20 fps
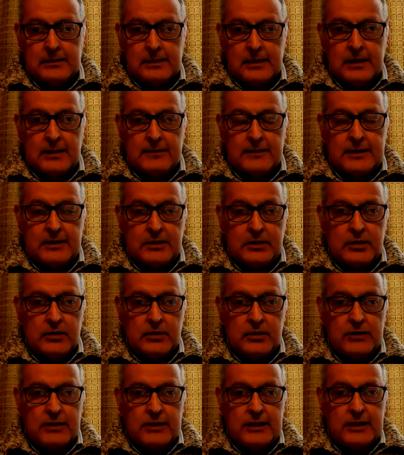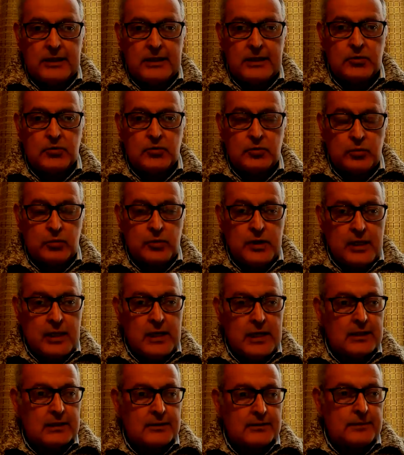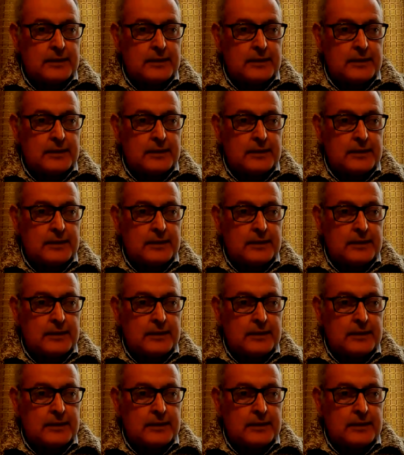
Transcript: la visión de que su ideal